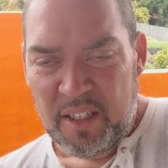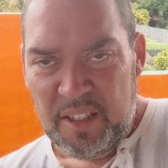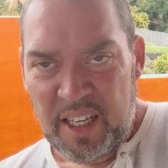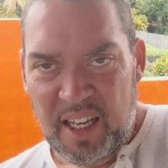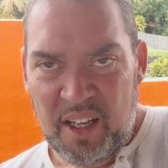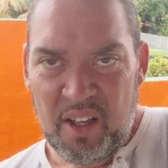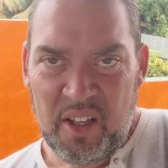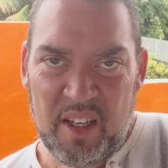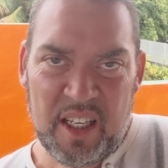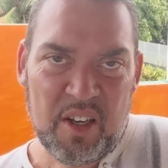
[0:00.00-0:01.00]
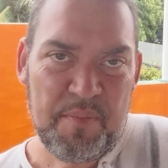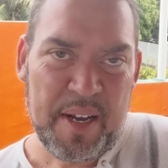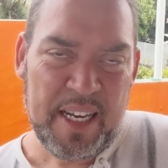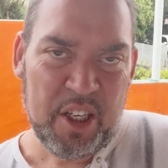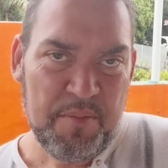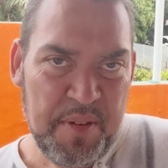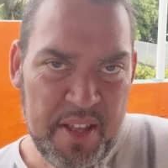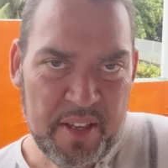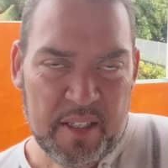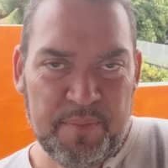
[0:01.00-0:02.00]
Il y a euh, les copains, les
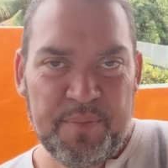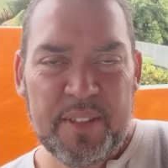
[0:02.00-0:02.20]
copines